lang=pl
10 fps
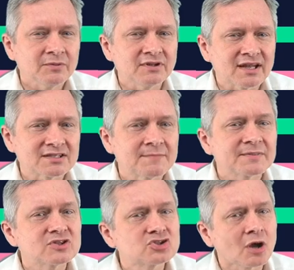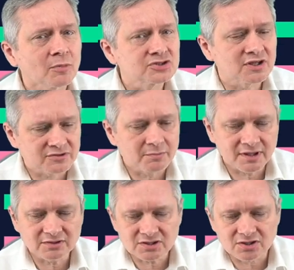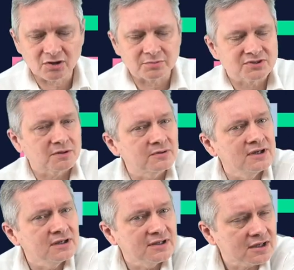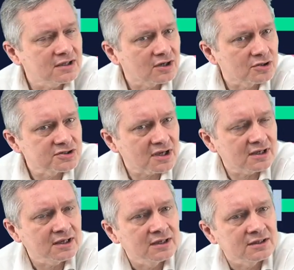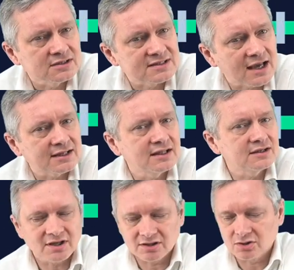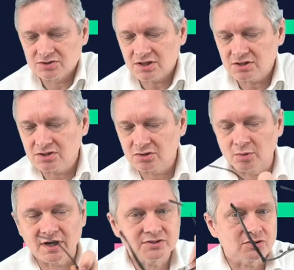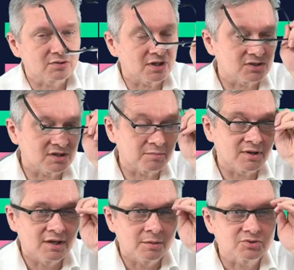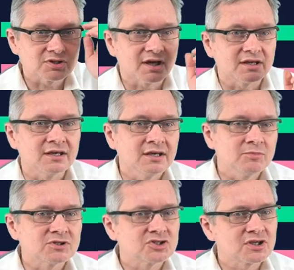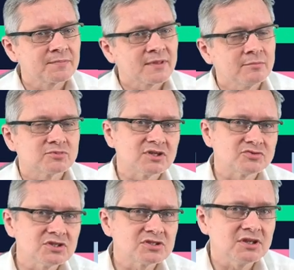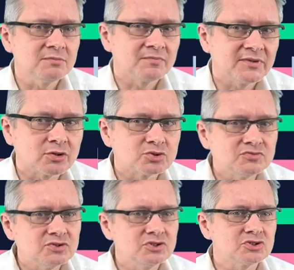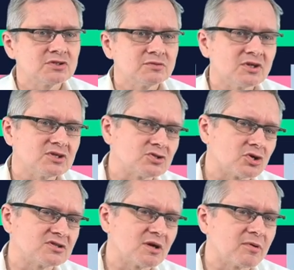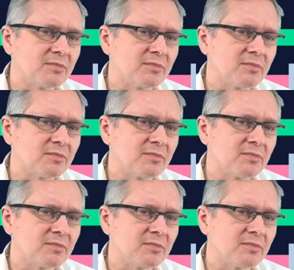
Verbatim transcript: No i teraz, co można w tym menti zrobić? Jakby jaki rodzaj zadań, jaki rodzaj sytuacji tutaj się nam przydaje. Myślę, że przede wszystkim, jak już widzisz, to jest coś, co nam